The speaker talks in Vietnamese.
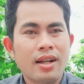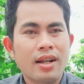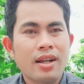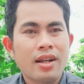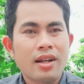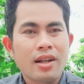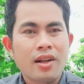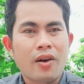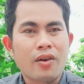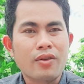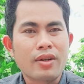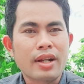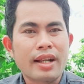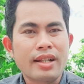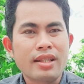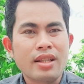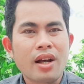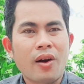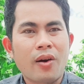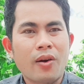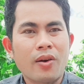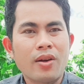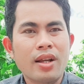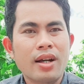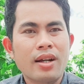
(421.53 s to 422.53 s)
Còn điện
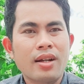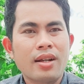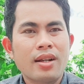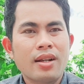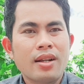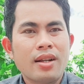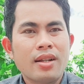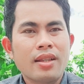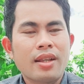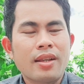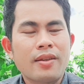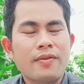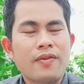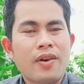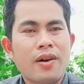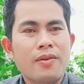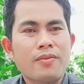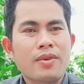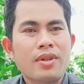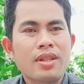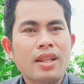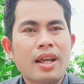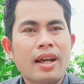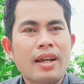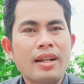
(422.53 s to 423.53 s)
thoại á thì Phong
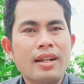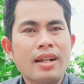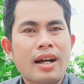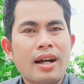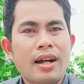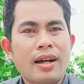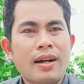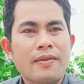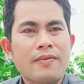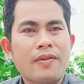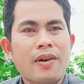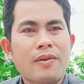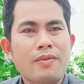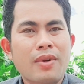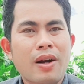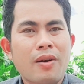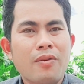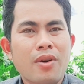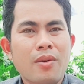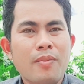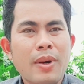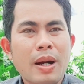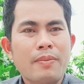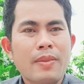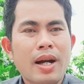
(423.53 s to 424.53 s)
có thể là Phong không
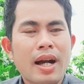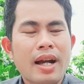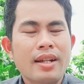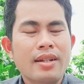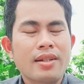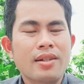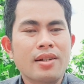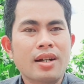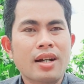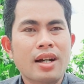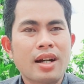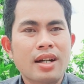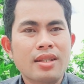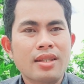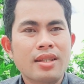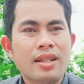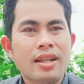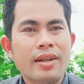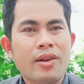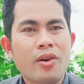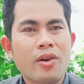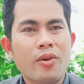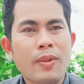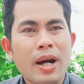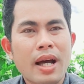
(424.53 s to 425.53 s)
có bắt máy được hết,
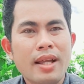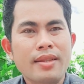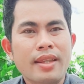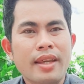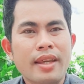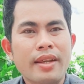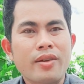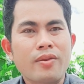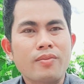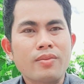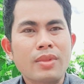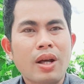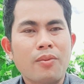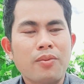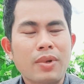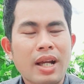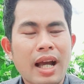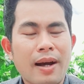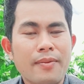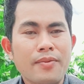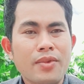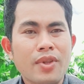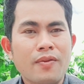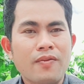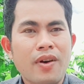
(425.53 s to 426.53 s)
thì cô bác anh chị cũng thông
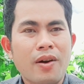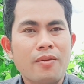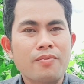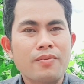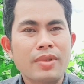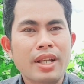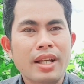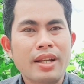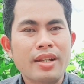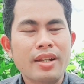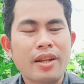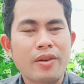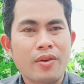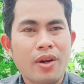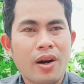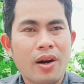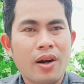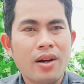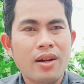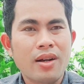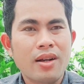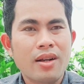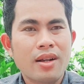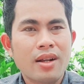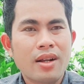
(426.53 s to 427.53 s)
cảm cho Phong vì cái điều
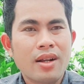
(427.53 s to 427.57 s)
đó.